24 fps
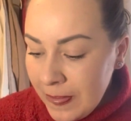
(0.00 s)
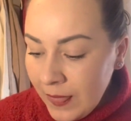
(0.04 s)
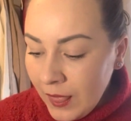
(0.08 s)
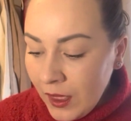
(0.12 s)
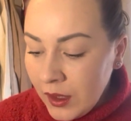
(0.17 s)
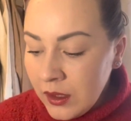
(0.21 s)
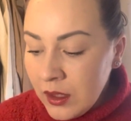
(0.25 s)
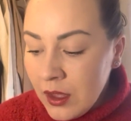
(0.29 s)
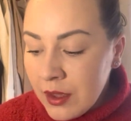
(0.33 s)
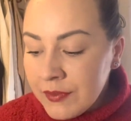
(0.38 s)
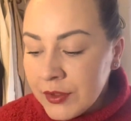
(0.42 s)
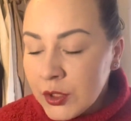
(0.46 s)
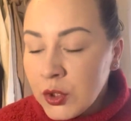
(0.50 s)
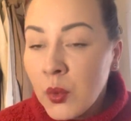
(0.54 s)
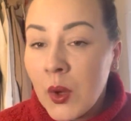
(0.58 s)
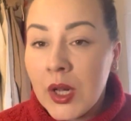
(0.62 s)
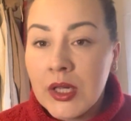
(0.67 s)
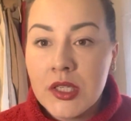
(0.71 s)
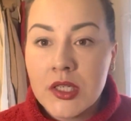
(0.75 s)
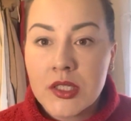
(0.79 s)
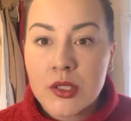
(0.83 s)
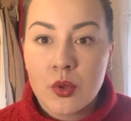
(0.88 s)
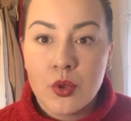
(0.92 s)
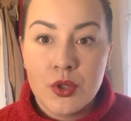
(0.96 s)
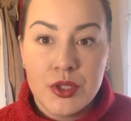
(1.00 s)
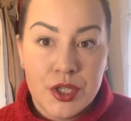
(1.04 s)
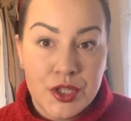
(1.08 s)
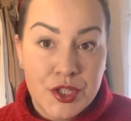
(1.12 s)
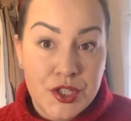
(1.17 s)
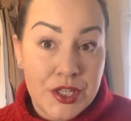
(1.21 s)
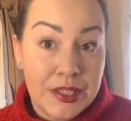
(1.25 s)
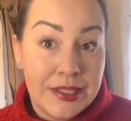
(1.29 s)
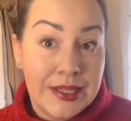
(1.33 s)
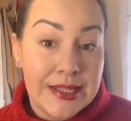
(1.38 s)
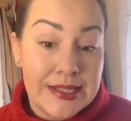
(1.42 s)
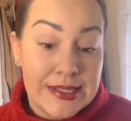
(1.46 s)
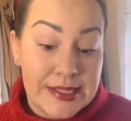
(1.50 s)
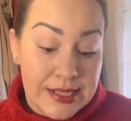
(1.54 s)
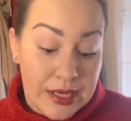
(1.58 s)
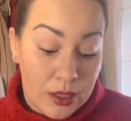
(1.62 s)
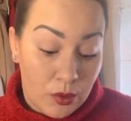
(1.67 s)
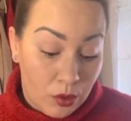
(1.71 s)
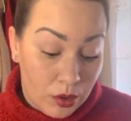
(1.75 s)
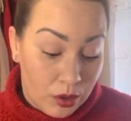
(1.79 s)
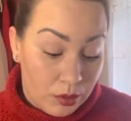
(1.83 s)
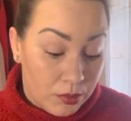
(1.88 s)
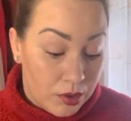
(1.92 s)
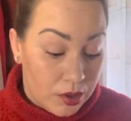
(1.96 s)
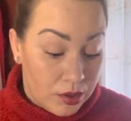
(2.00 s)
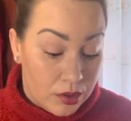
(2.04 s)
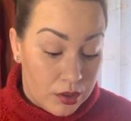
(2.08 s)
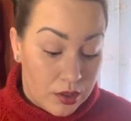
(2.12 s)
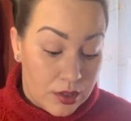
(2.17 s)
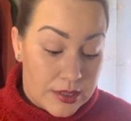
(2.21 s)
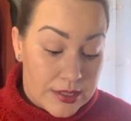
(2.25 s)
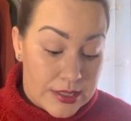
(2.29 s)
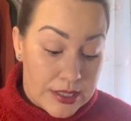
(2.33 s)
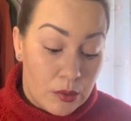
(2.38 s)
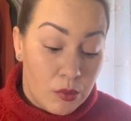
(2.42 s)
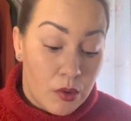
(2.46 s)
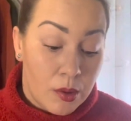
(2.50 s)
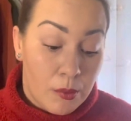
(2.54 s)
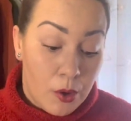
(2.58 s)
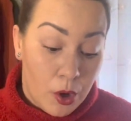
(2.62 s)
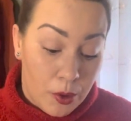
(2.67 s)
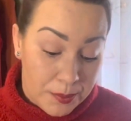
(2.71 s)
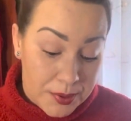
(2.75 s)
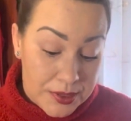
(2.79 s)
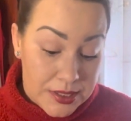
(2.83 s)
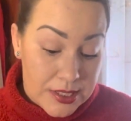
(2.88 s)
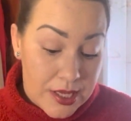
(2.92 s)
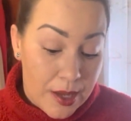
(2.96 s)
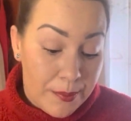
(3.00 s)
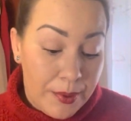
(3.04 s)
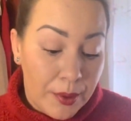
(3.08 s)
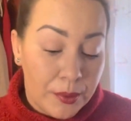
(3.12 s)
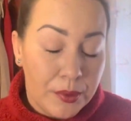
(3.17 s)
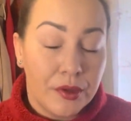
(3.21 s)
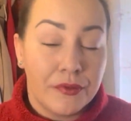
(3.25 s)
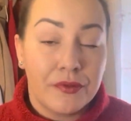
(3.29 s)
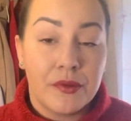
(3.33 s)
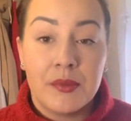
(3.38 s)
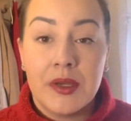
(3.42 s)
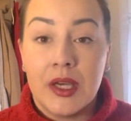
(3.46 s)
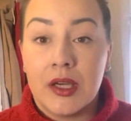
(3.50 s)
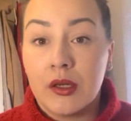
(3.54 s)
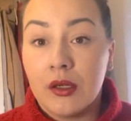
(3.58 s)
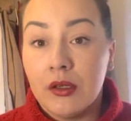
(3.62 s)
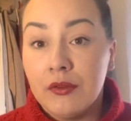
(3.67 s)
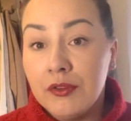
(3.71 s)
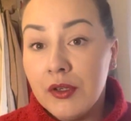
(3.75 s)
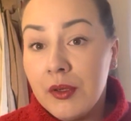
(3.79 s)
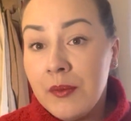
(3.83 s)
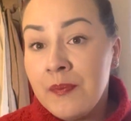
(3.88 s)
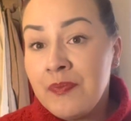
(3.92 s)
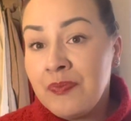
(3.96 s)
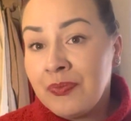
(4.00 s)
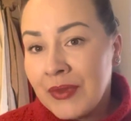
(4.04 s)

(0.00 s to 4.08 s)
i ewentualnie skusić się na całą, e, całą opcję pełnowymiarową,